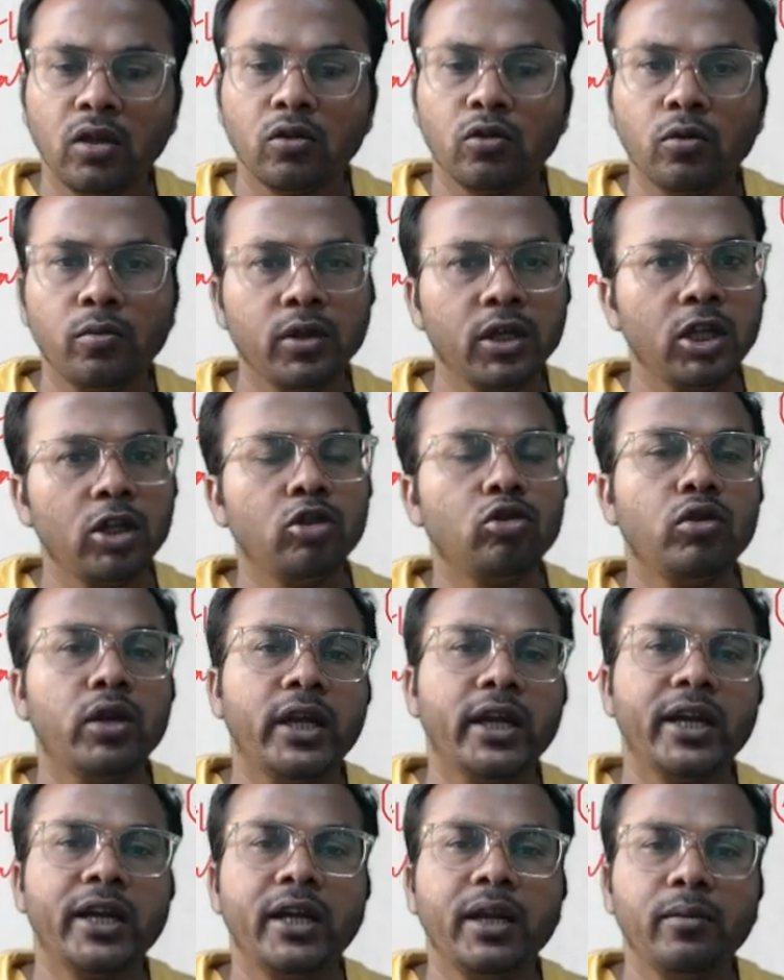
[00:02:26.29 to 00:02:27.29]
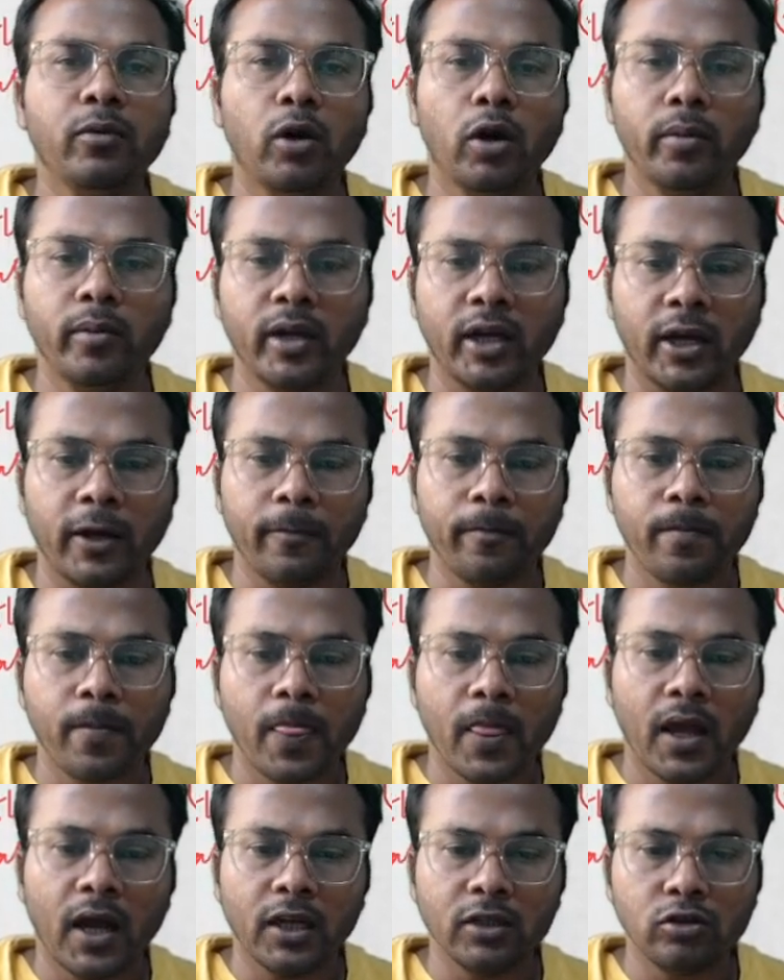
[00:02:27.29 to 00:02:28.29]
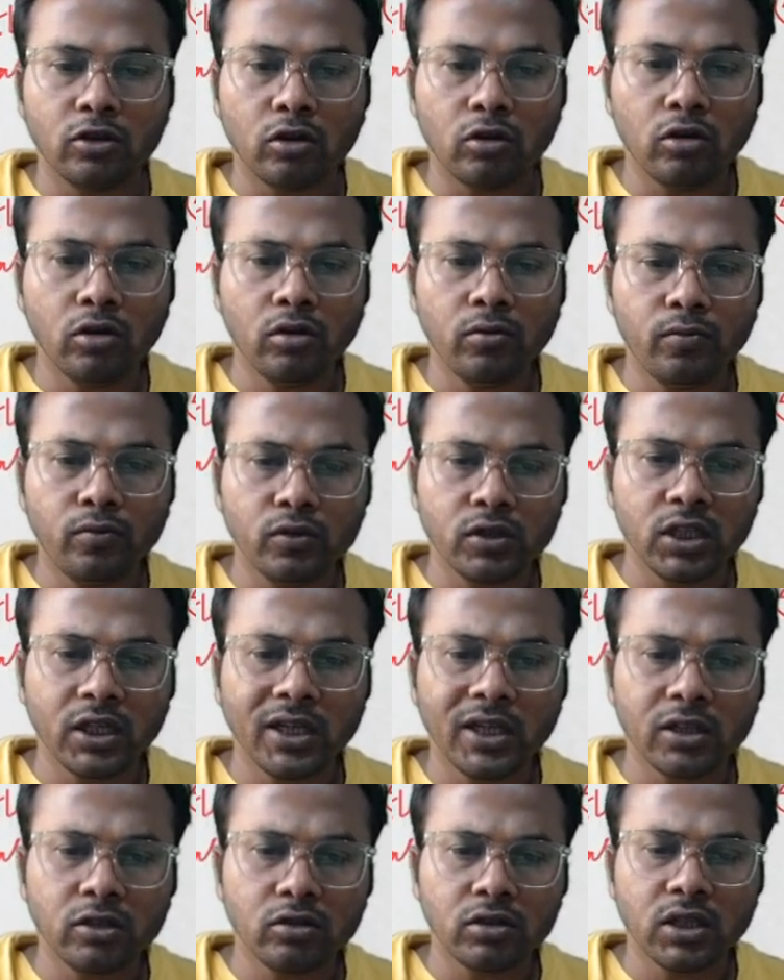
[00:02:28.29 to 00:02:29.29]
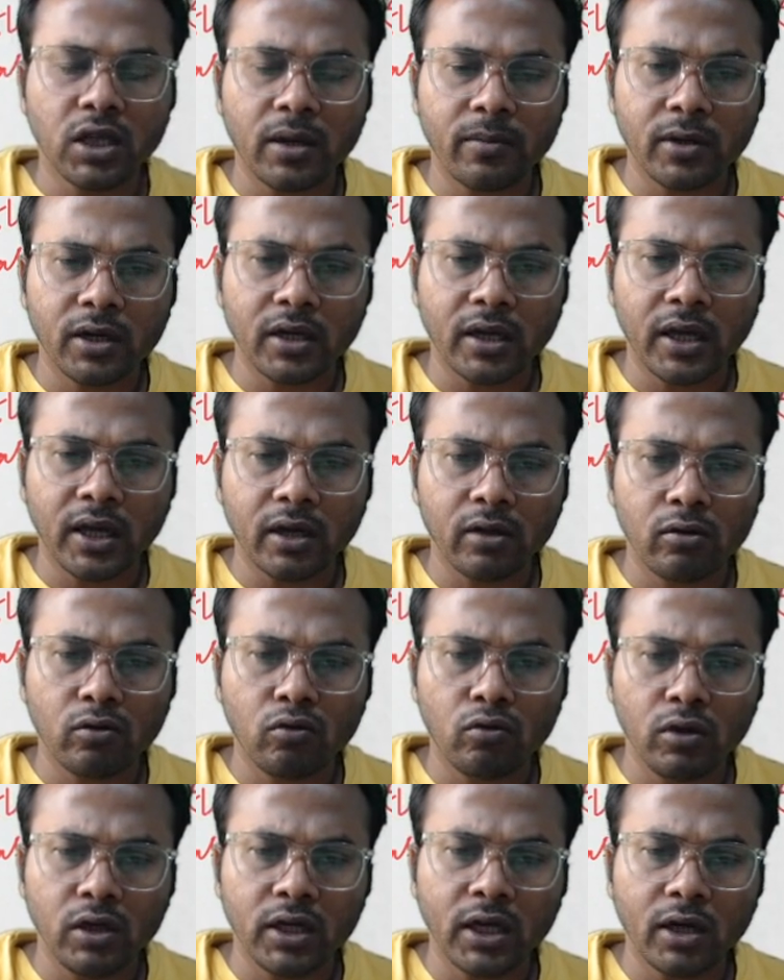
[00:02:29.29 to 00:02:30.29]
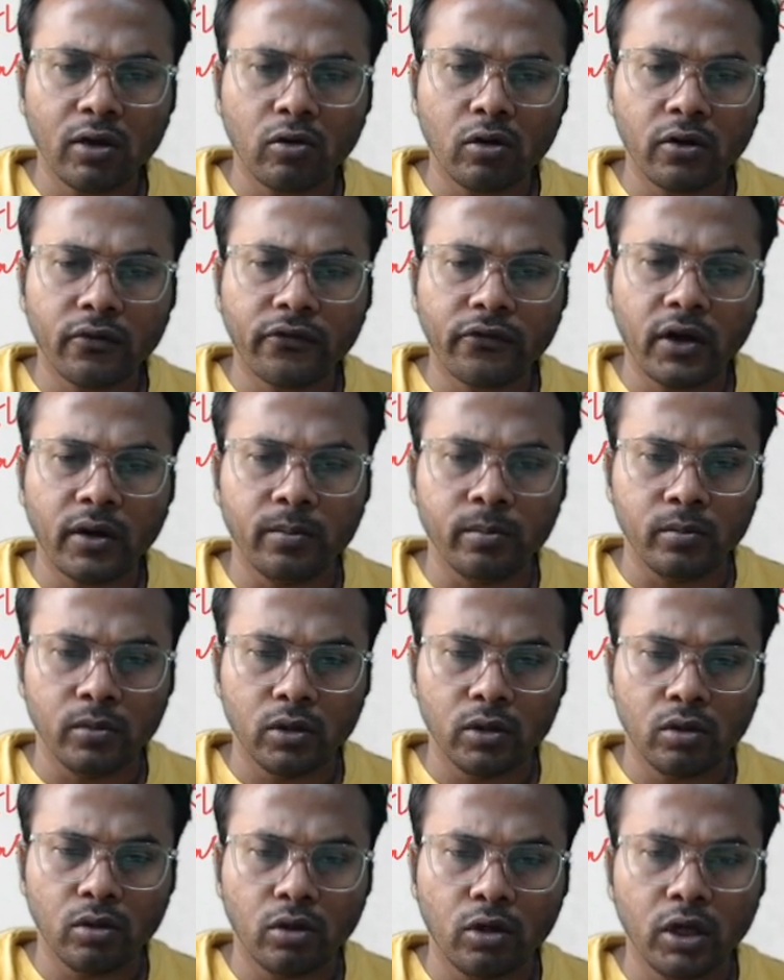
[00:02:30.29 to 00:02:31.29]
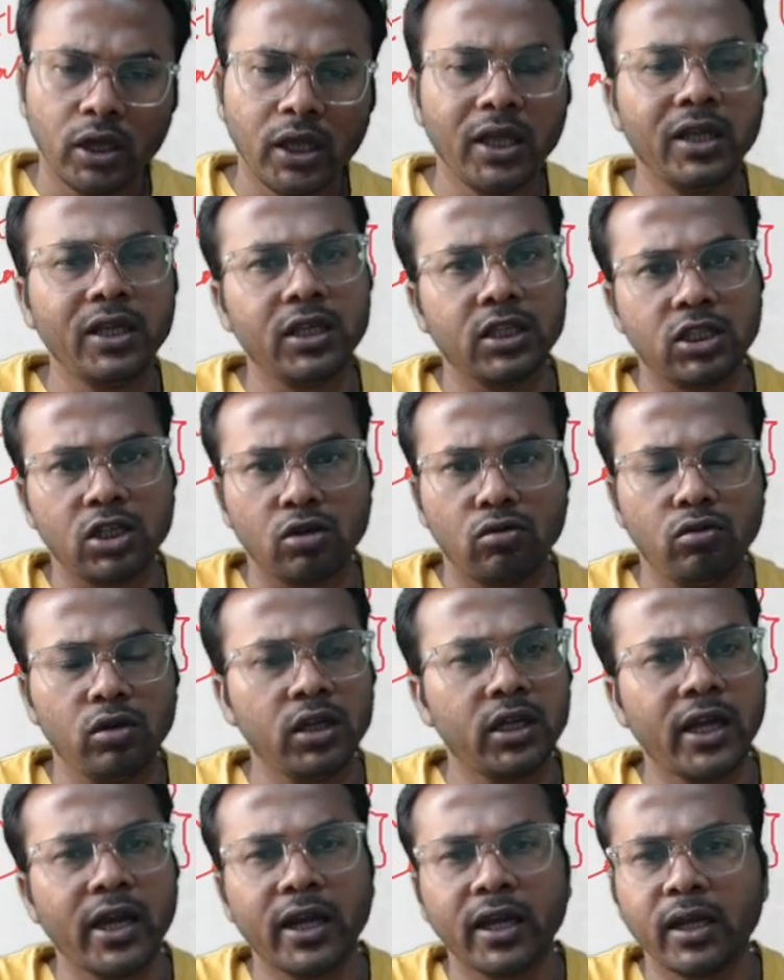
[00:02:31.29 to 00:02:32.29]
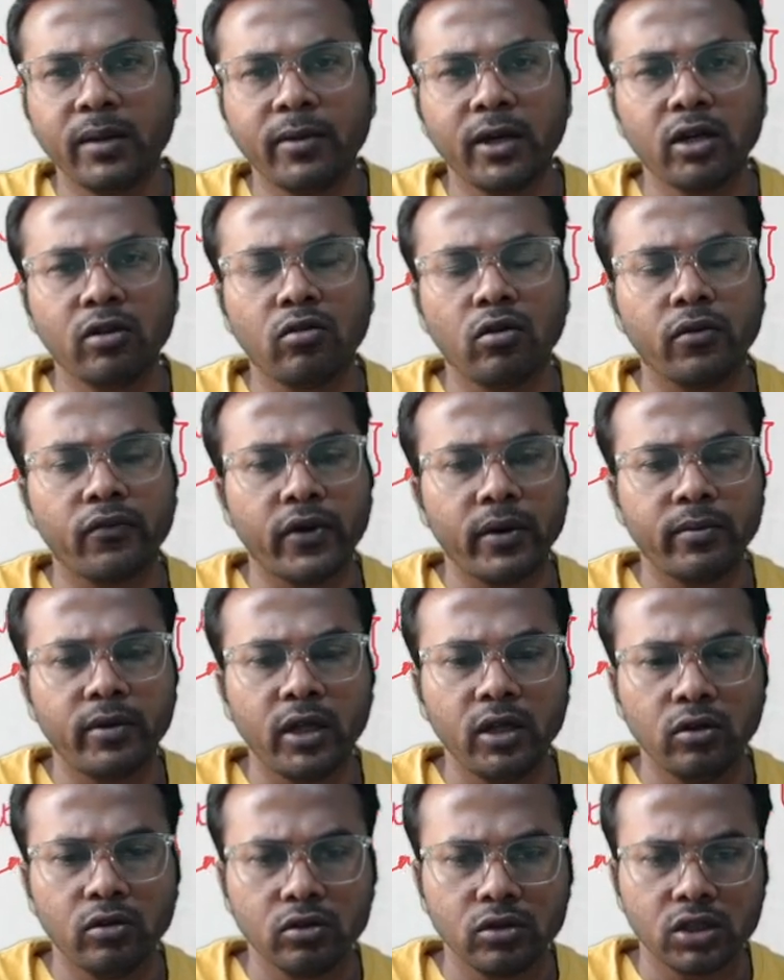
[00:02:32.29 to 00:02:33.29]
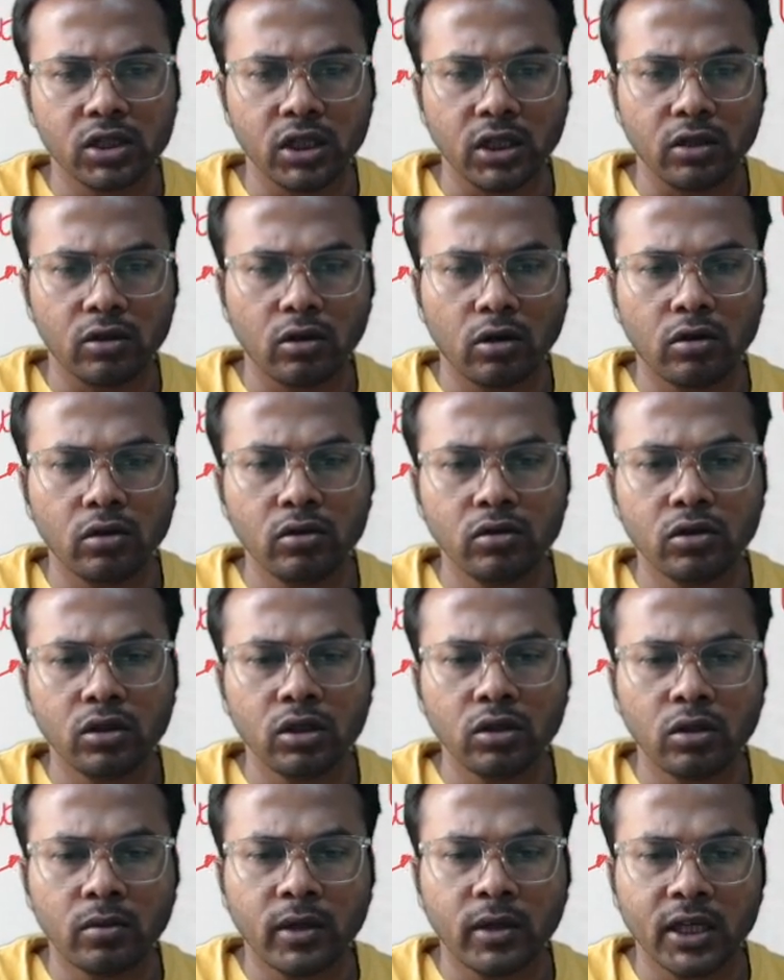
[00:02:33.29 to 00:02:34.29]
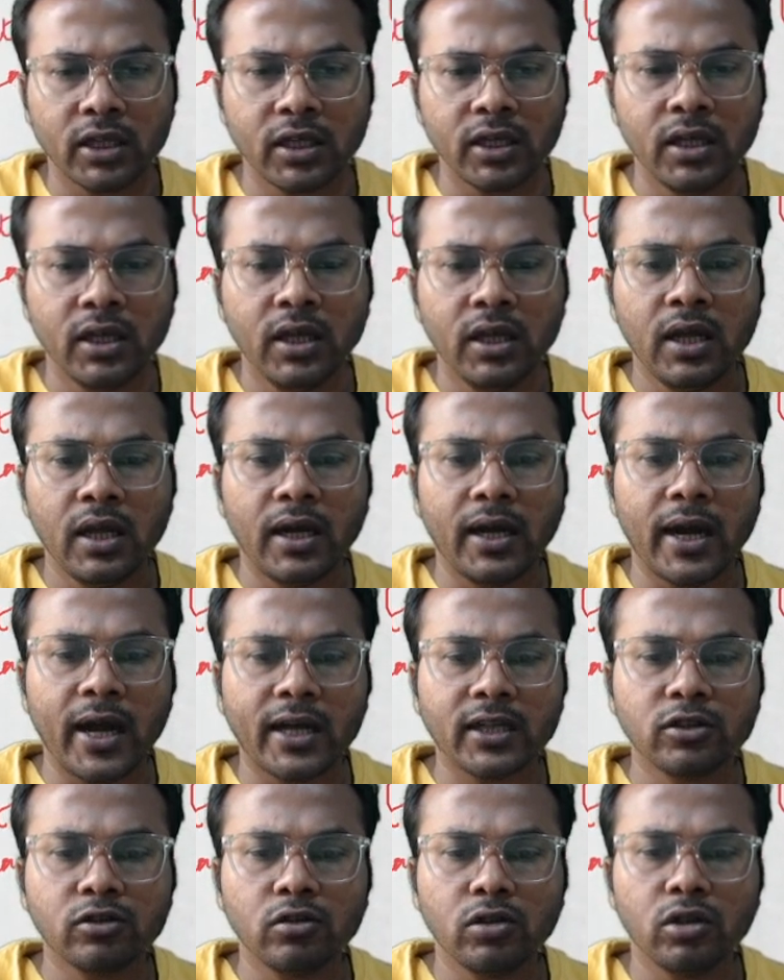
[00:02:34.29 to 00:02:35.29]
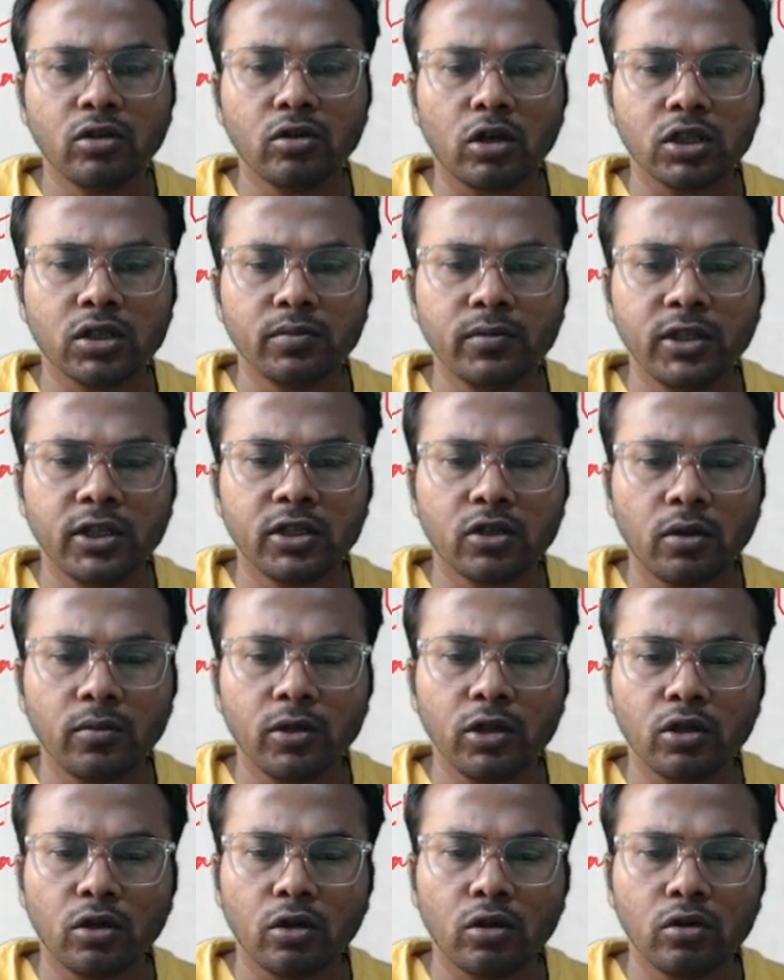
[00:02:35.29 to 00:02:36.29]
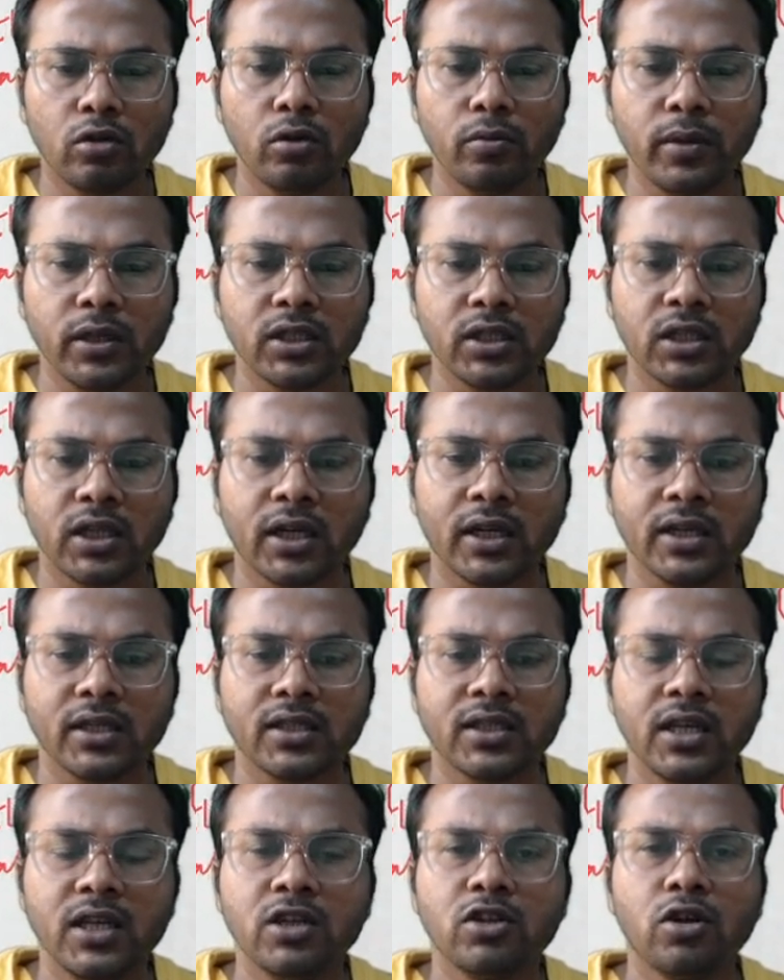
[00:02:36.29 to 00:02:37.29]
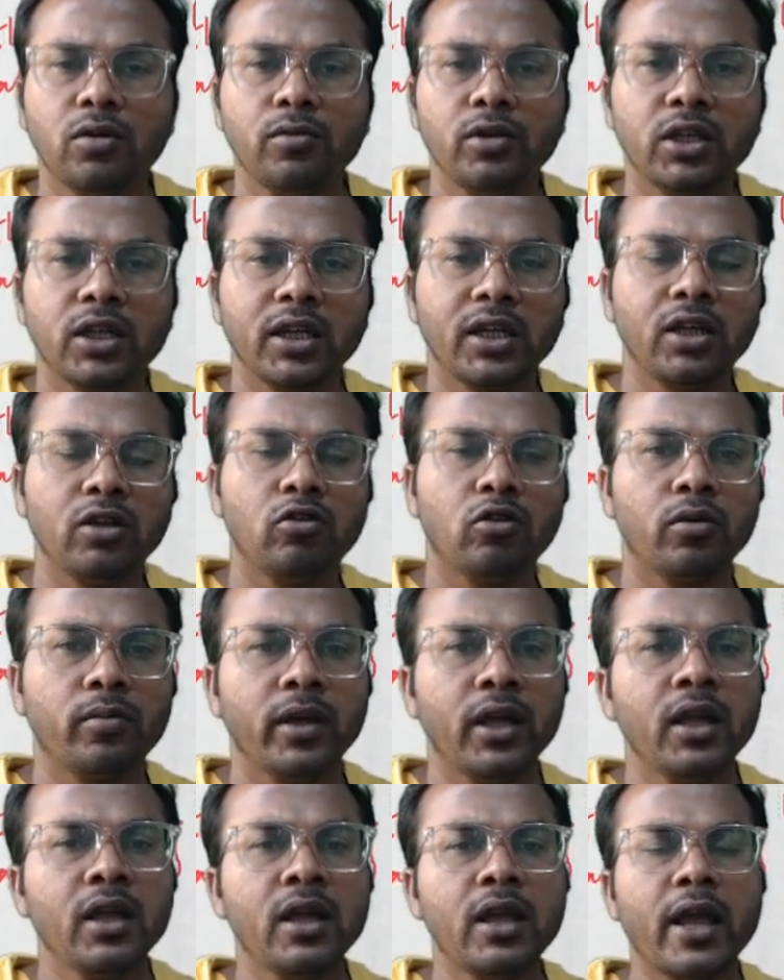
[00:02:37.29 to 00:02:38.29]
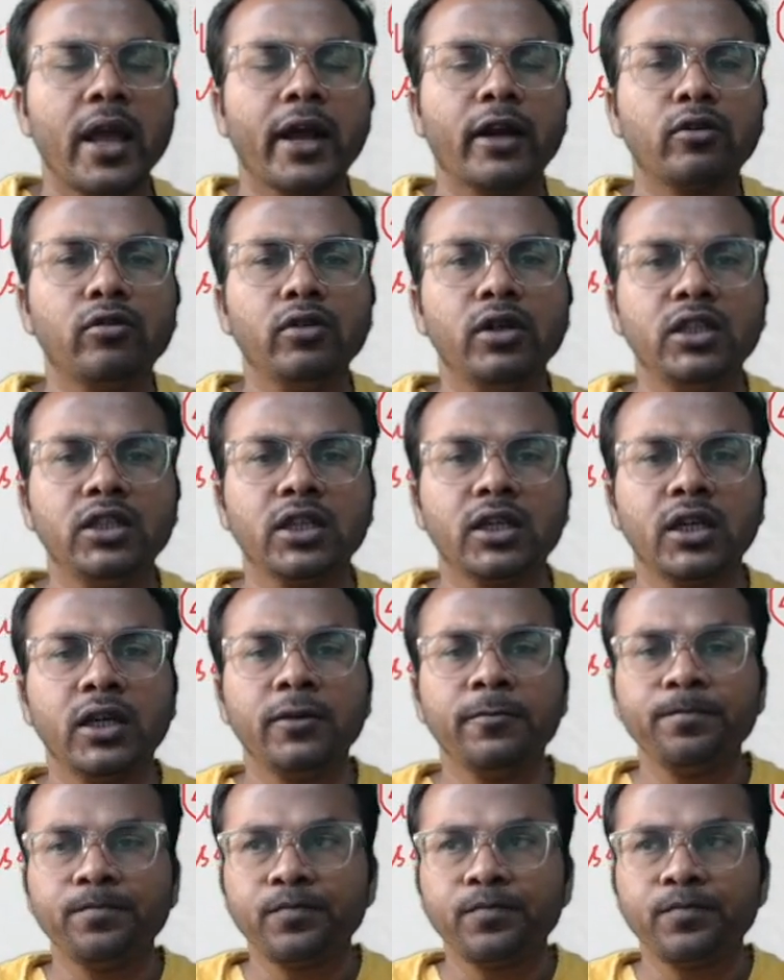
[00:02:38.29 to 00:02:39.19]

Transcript: তুমি কিন্তু নেগেটিভ হবে না আর যখন বুঝে গেছো যে আমার হ্যাঁ কুড়িটা কনফার্ম হয়েই গেছে কুড়িটা একেবারে কনফার্ম ঠিক হচ্ছেই তখন যদি তোমার হাতে লাস্ট যদি দশ মিনিট সময় তখনও বেঁচে থাকে সেই সময়টা কি করবে একটু নিজেকে